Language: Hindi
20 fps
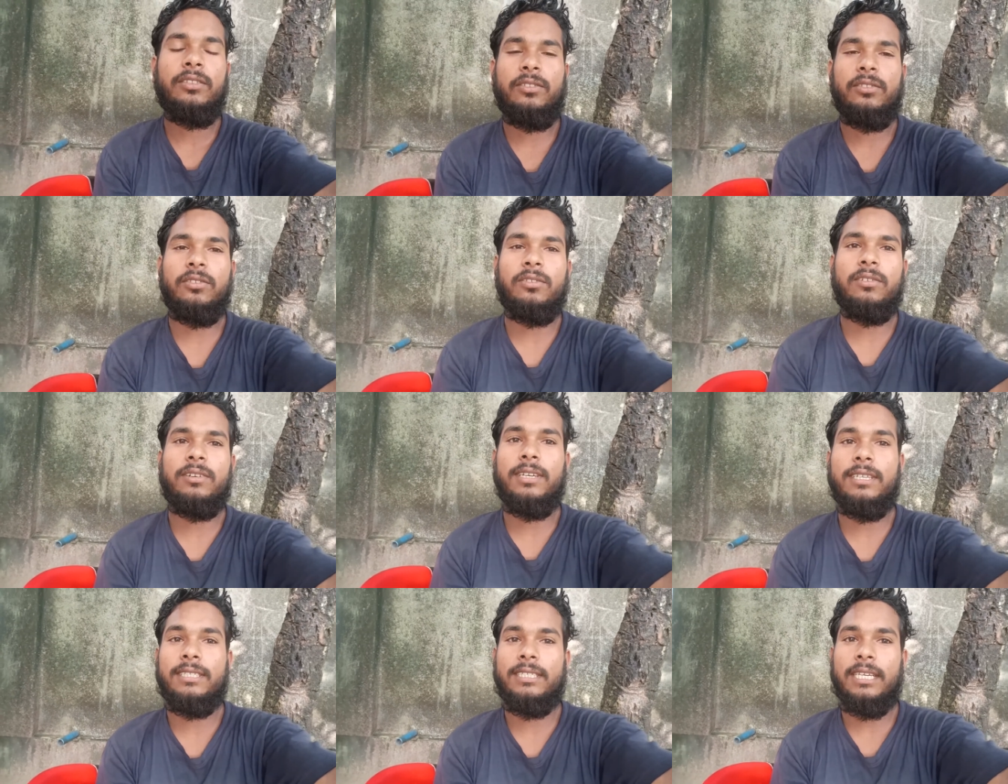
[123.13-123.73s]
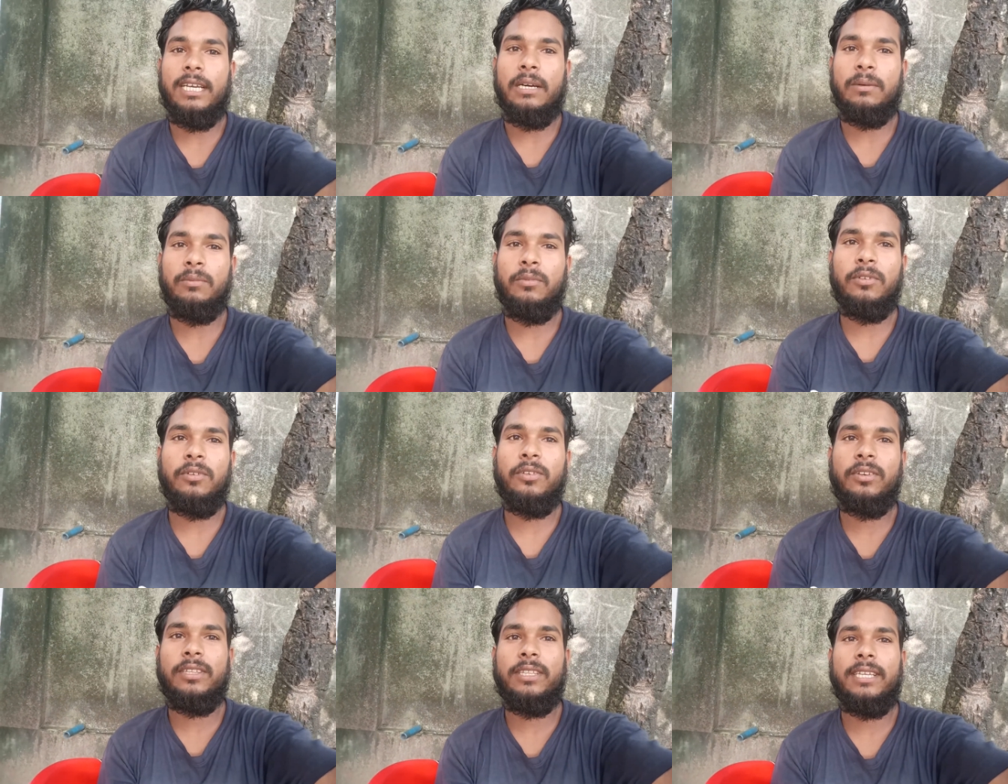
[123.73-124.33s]
तो बस आप
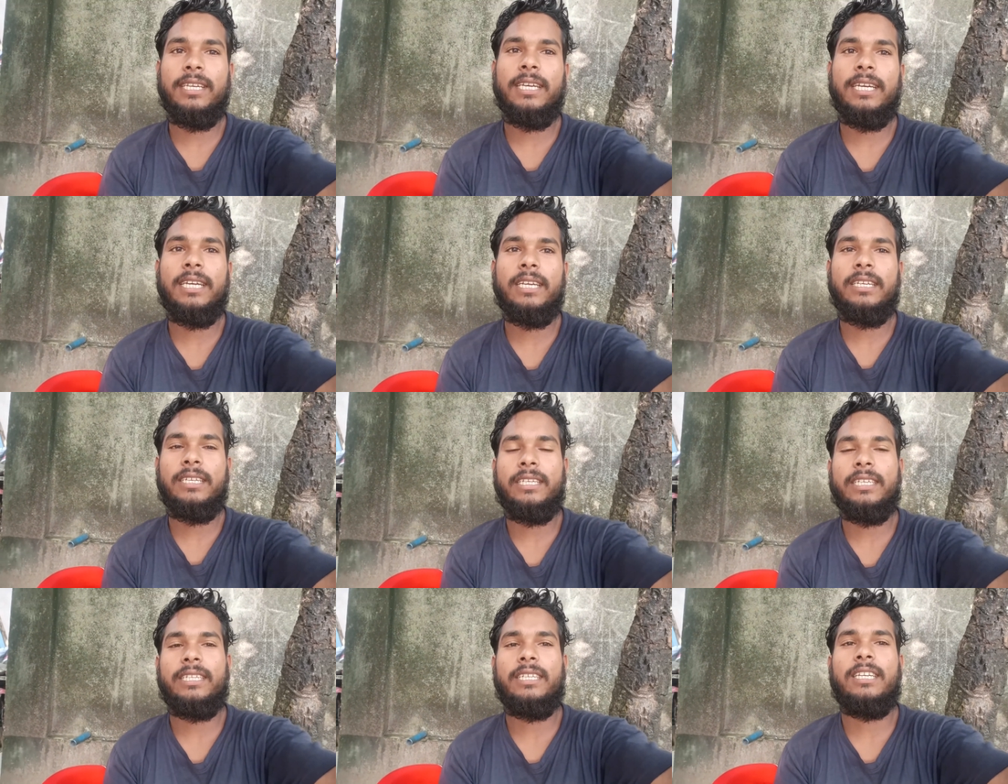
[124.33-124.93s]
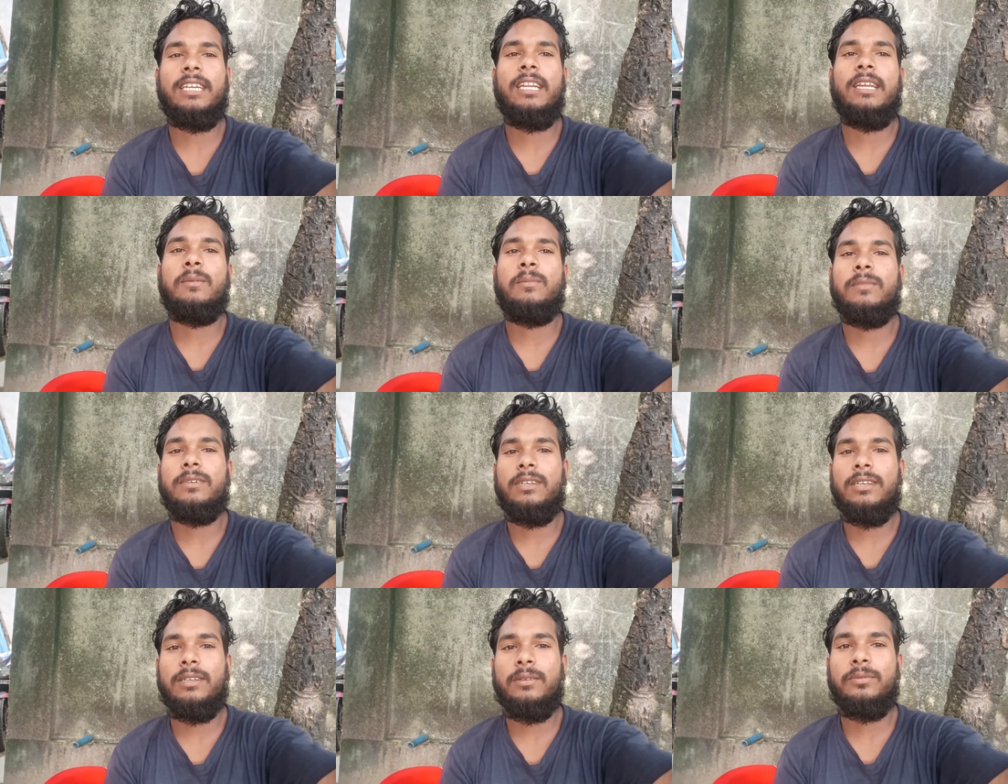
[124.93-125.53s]
लोगों ने देखा कितना
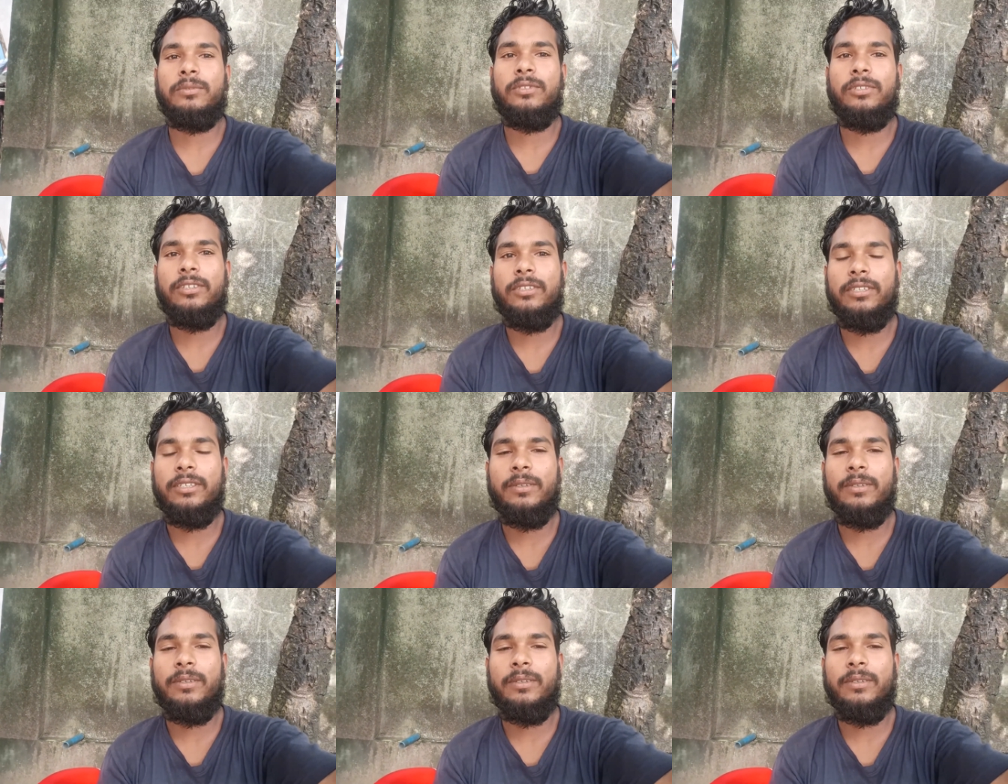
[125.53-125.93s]
मतलब जो